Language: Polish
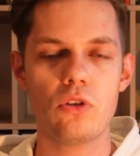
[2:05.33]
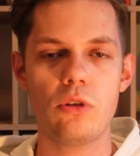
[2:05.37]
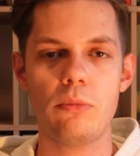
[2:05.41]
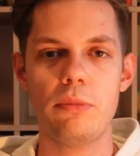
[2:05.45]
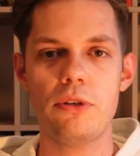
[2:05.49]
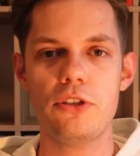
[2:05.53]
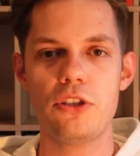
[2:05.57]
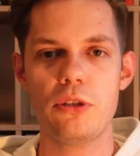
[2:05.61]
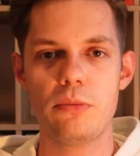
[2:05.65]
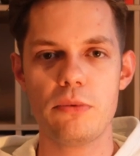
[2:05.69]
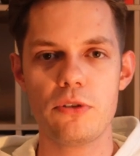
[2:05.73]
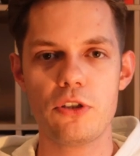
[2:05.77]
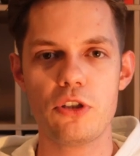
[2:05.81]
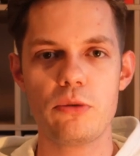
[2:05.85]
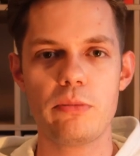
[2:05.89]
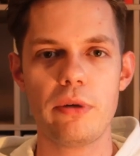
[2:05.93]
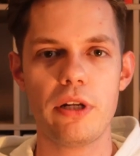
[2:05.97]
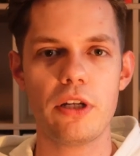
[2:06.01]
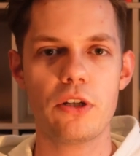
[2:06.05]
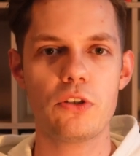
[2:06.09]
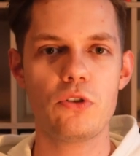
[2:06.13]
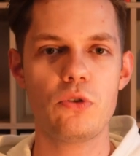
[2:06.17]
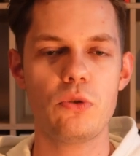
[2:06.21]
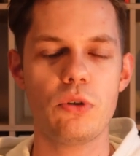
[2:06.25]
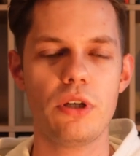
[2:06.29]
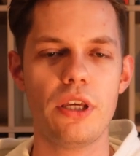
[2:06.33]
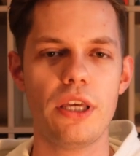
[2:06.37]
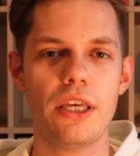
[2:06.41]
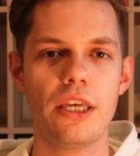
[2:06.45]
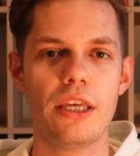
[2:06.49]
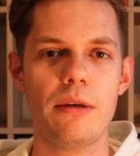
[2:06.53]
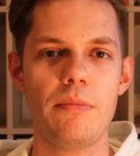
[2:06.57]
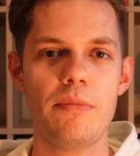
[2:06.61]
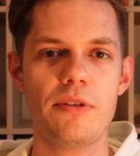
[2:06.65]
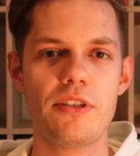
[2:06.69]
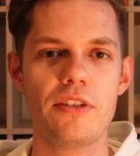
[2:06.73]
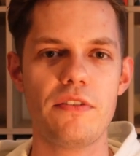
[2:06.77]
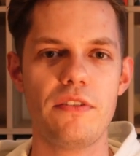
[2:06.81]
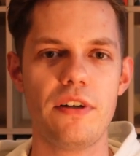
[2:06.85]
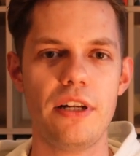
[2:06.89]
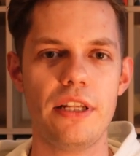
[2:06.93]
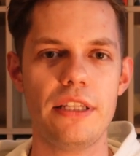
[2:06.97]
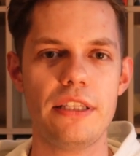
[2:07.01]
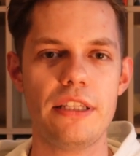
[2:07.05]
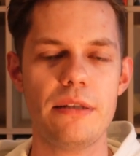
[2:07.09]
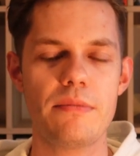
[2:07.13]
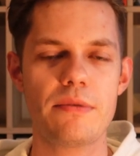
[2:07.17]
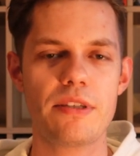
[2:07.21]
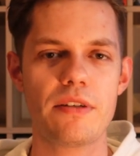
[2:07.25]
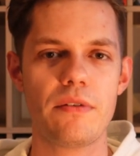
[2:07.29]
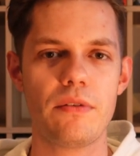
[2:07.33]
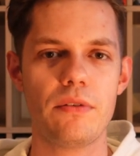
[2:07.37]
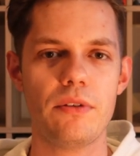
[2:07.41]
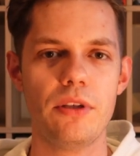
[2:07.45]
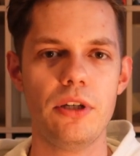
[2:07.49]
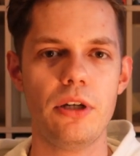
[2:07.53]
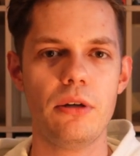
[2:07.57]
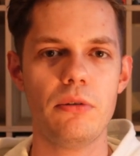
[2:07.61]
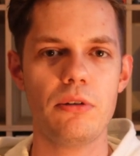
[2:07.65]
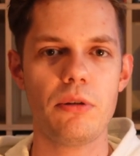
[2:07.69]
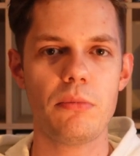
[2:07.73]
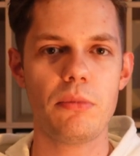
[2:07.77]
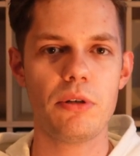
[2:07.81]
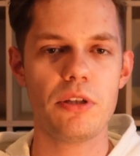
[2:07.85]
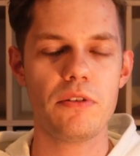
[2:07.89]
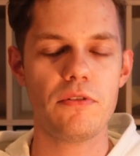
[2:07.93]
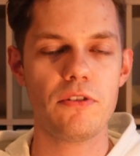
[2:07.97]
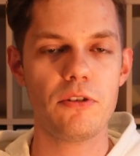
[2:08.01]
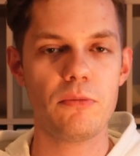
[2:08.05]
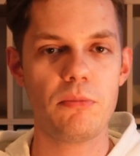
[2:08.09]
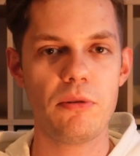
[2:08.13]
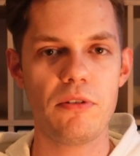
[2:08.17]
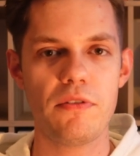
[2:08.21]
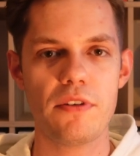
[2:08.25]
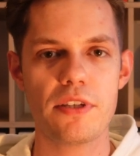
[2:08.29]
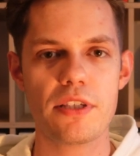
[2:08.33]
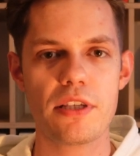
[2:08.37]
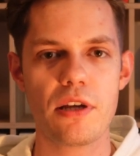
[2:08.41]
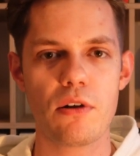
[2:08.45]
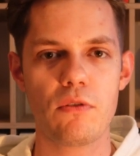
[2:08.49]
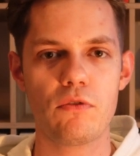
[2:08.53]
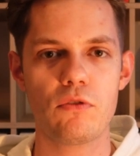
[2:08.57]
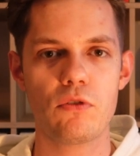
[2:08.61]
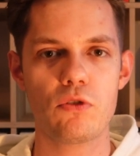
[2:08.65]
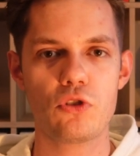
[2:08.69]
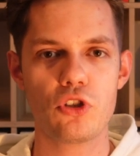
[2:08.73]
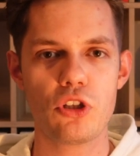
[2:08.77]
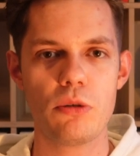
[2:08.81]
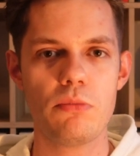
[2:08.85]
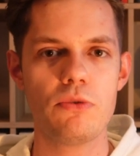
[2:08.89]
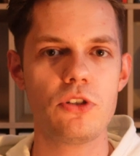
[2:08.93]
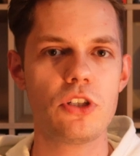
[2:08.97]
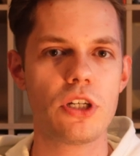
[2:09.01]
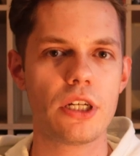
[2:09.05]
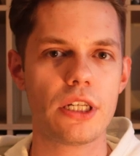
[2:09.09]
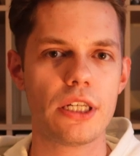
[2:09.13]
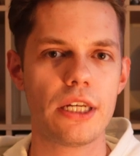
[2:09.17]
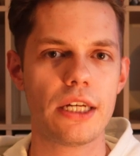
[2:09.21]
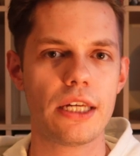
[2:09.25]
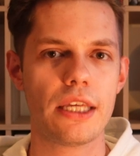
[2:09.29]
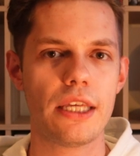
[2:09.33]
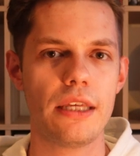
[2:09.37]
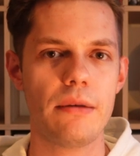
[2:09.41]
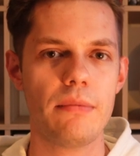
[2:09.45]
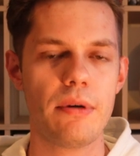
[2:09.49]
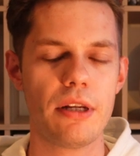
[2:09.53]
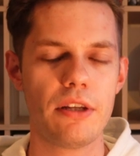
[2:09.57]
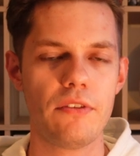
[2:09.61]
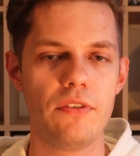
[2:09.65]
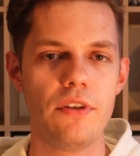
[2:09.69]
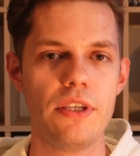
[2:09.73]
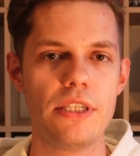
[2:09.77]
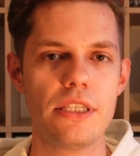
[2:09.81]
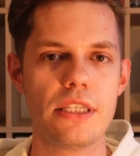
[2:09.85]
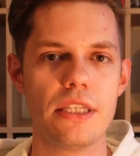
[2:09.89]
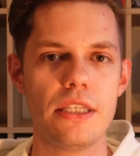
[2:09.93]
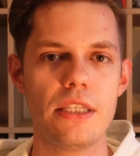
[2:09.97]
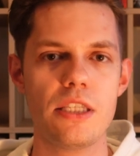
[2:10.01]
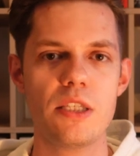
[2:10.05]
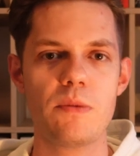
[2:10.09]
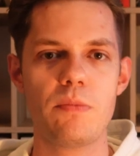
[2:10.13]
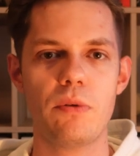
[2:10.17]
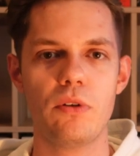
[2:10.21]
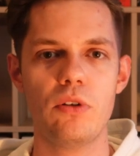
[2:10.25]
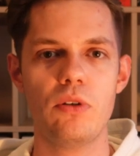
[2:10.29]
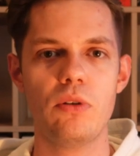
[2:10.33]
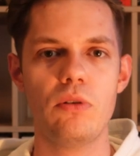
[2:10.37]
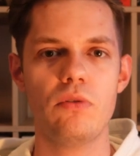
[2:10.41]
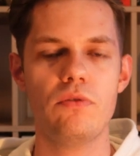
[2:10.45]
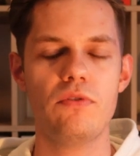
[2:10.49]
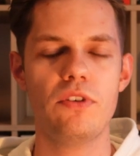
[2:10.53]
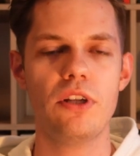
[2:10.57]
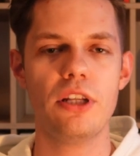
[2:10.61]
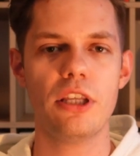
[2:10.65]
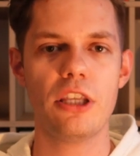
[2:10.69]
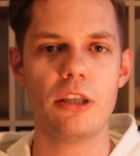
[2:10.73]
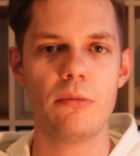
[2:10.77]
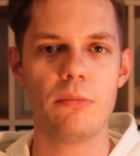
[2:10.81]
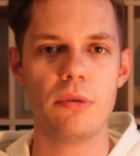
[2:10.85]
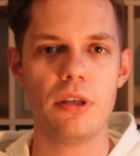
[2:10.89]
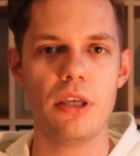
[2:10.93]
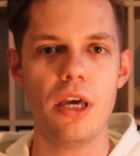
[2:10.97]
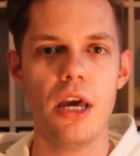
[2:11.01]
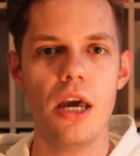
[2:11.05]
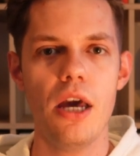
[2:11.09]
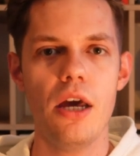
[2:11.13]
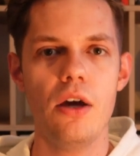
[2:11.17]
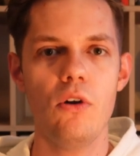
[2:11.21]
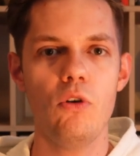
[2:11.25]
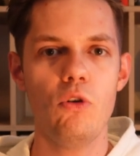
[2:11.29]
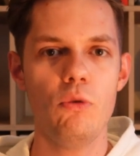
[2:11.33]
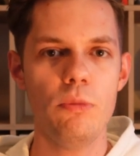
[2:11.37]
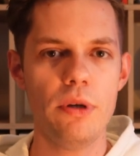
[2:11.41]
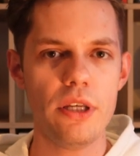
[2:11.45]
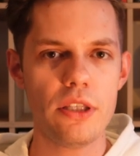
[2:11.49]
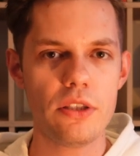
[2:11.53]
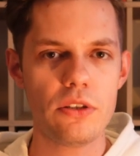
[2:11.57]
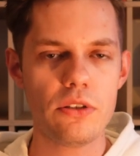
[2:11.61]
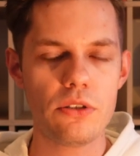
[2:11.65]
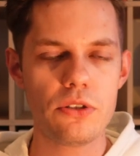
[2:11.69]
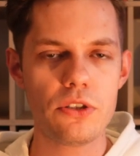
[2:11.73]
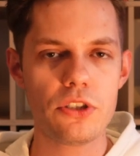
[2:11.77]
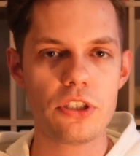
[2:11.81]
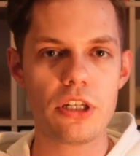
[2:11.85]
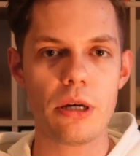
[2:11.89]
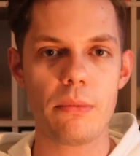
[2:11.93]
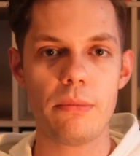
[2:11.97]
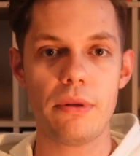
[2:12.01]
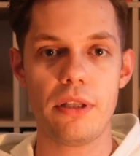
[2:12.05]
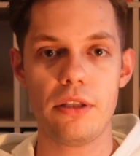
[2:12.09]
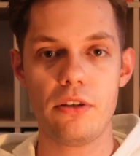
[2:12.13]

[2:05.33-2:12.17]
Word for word: No będziemy trzymali kciuki i kibicowali tym zawodnikom, no bo niewątpliwie zarówno Szymczak, jak i Marchiński dysponują wielkimi umiejętnościami.